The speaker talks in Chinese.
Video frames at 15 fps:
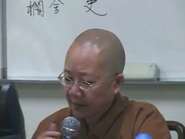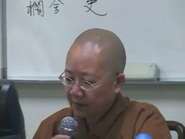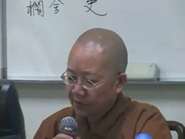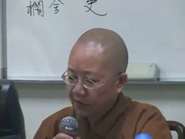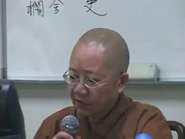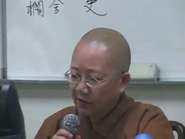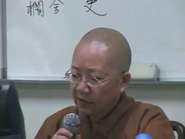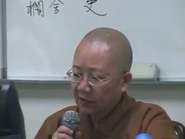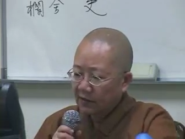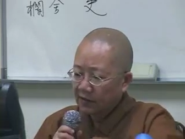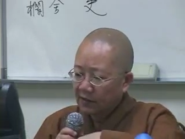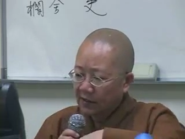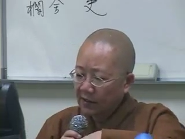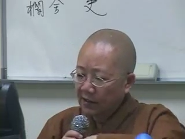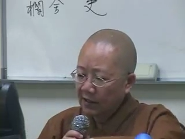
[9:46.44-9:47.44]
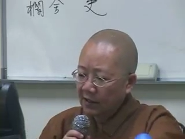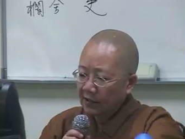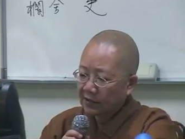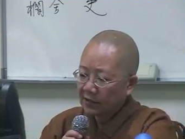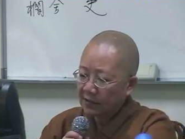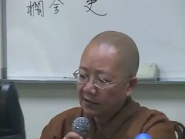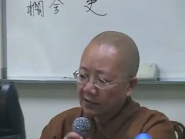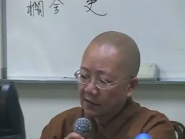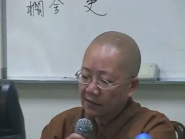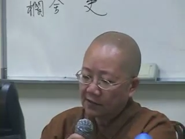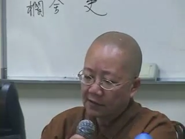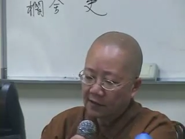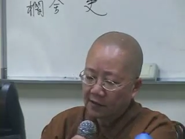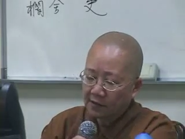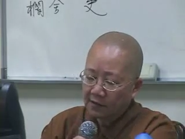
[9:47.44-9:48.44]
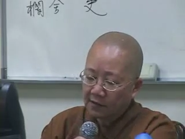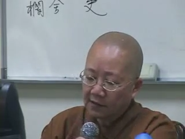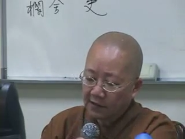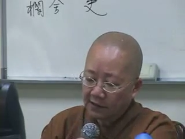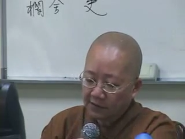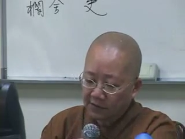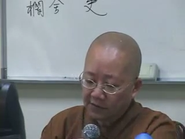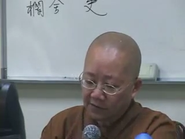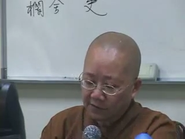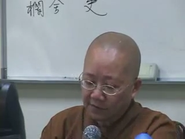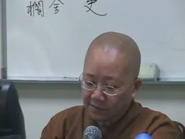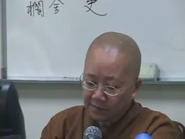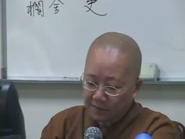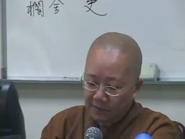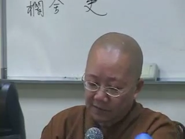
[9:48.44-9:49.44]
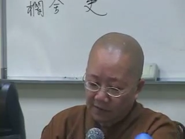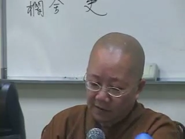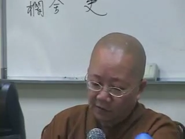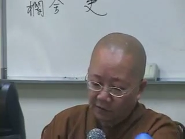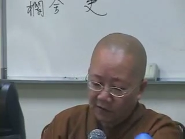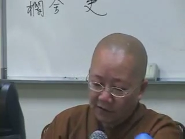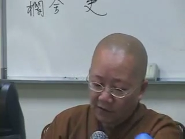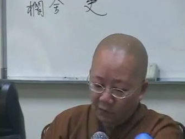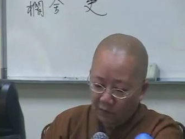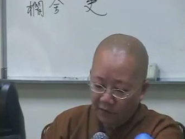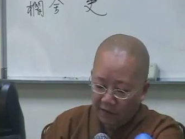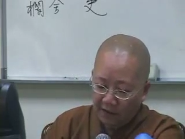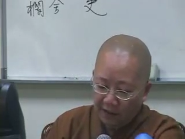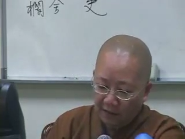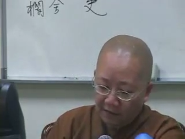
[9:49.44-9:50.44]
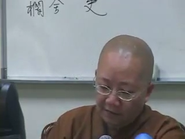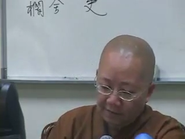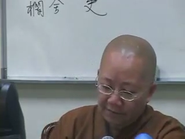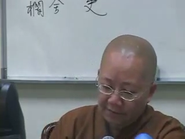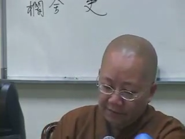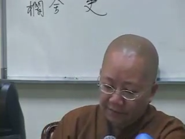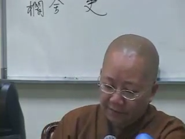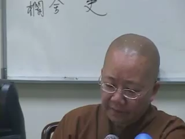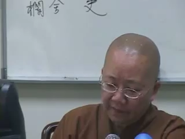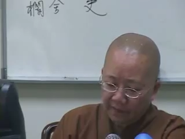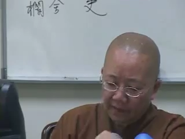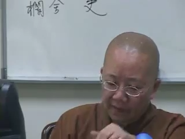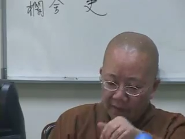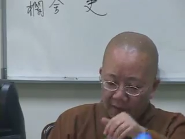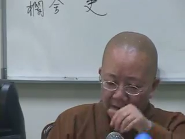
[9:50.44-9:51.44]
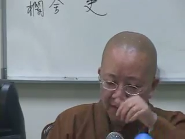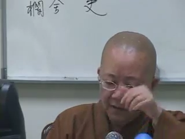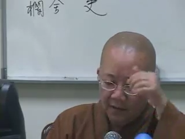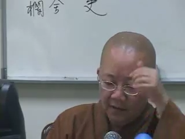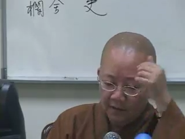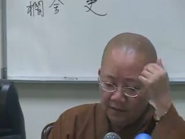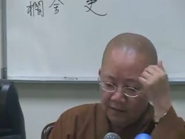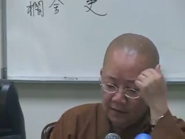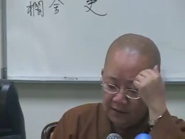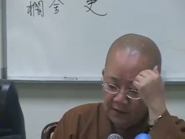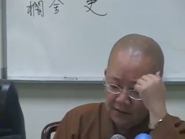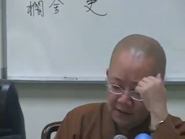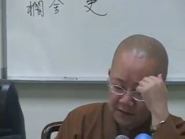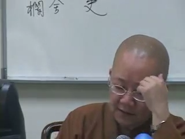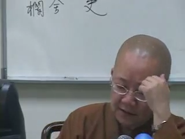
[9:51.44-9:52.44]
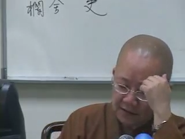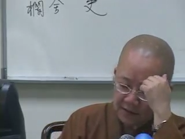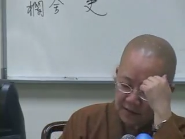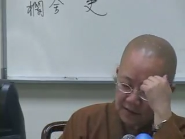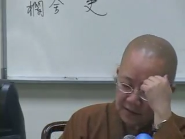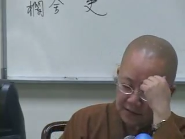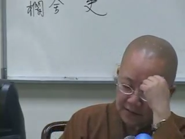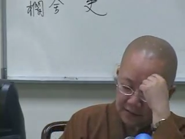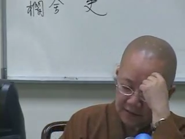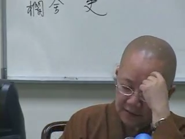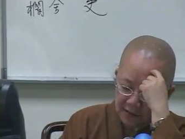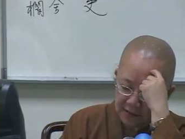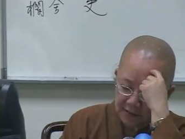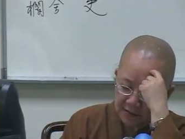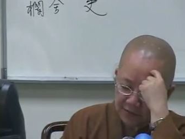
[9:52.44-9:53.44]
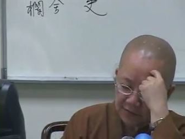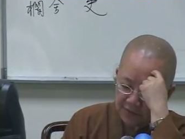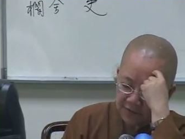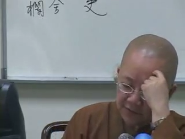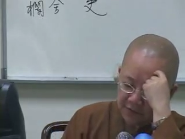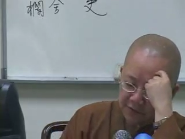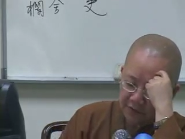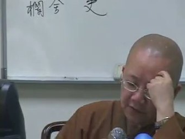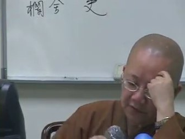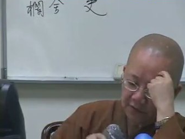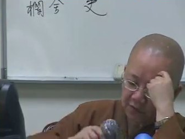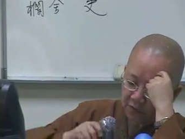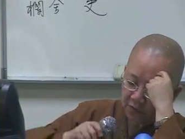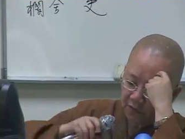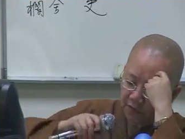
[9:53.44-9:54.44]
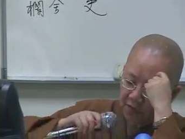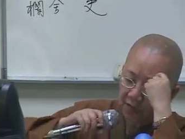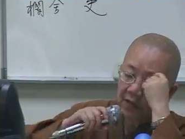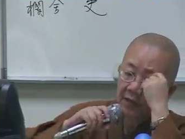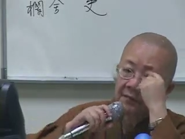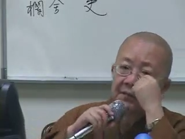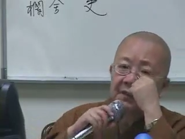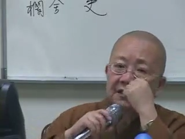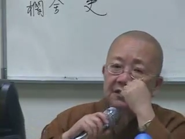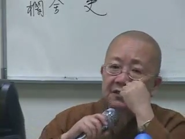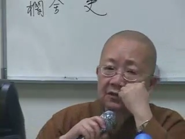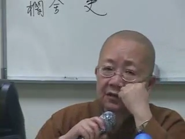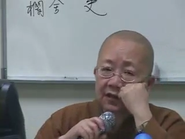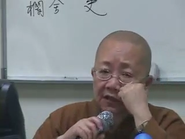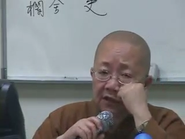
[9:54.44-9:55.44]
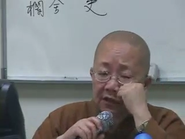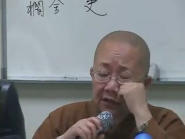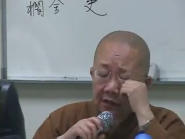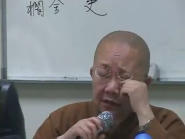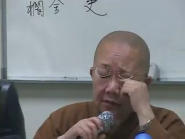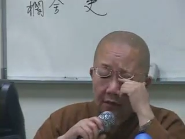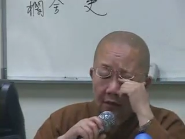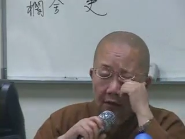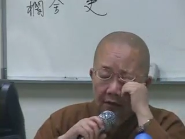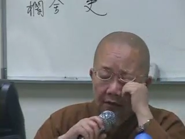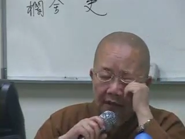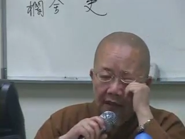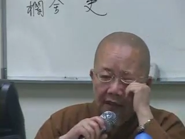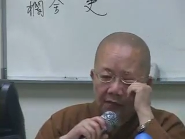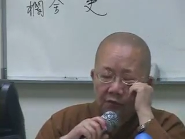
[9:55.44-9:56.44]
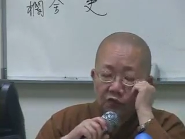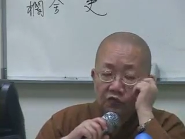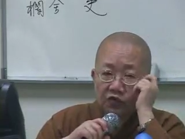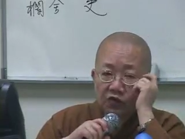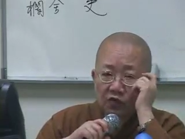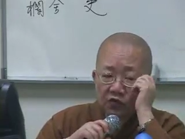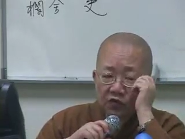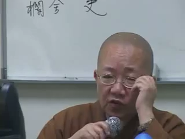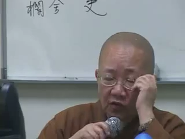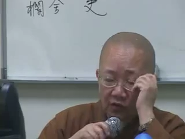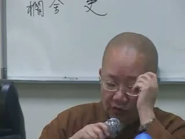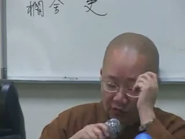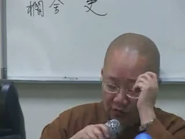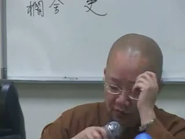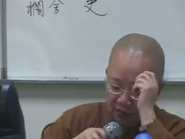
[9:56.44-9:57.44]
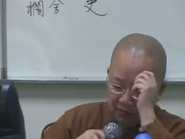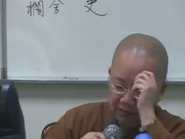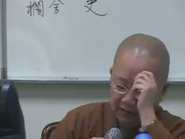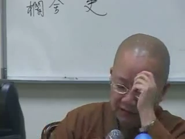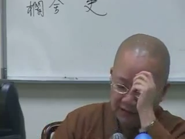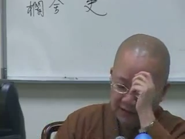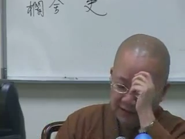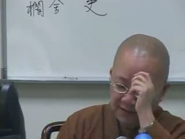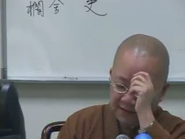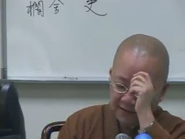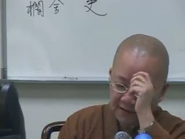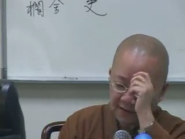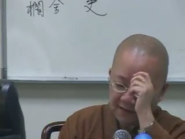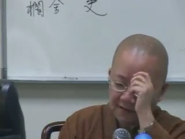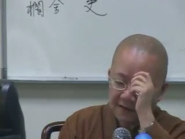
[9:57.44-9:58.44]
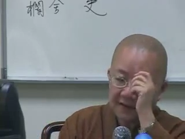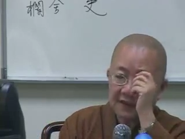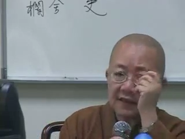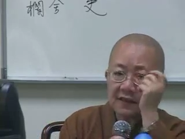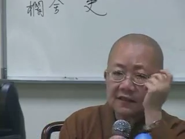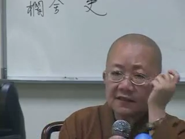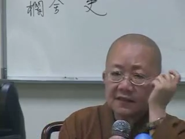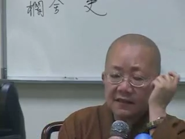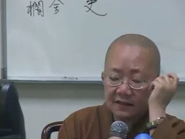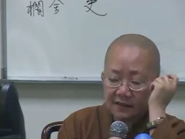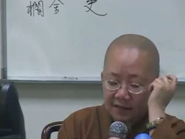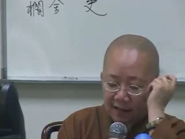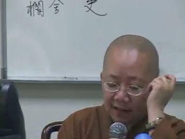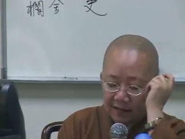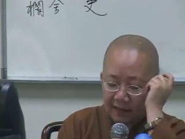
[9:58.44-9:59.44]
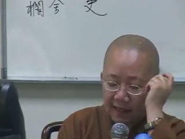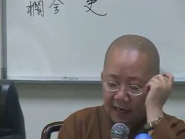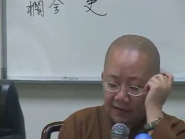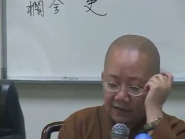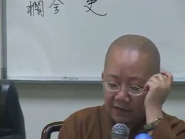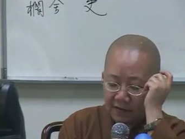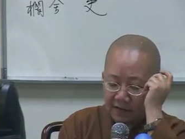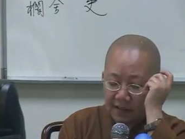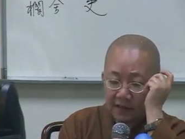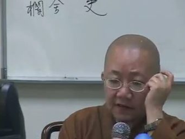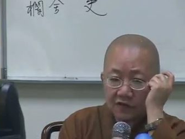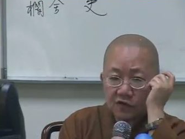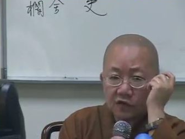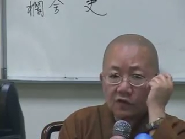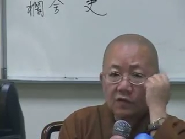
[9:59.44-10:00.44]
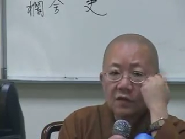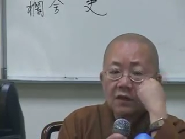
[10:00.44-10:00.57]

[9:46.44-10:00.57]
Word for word: 所以庭院深深深几许，这用一个问号啊，庭院深深深几许，也就是说背时了，有一个啊帘幕重重啊庭院深深的一个深宅大院当中。